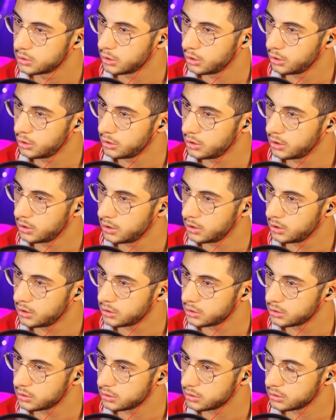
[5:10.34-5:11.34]

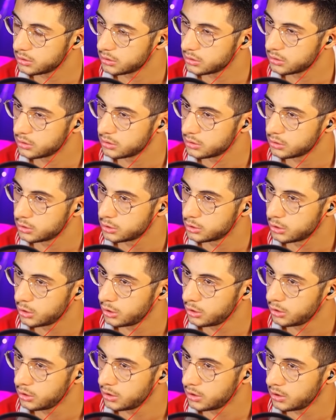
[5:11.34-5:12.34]
Şöyle.
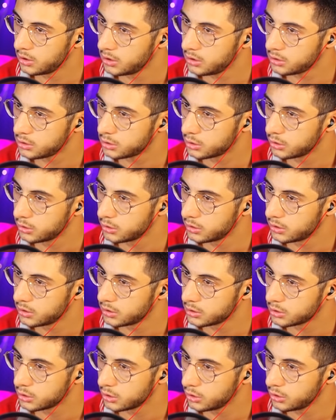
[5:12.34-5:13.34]
Şöyle.
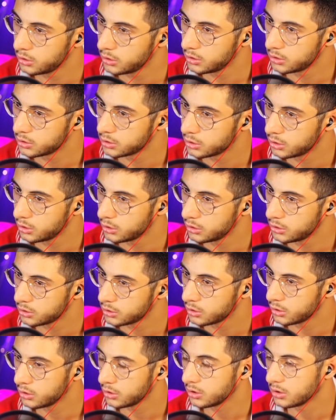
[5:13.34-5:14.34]
Şöyle. Şöyle. Şöyle.
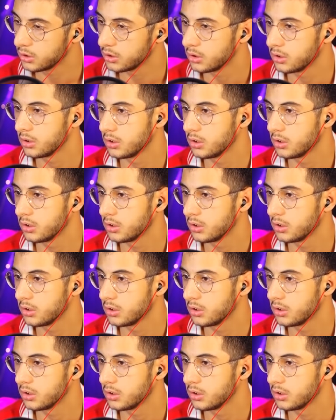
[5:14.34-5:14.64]
Şöyle.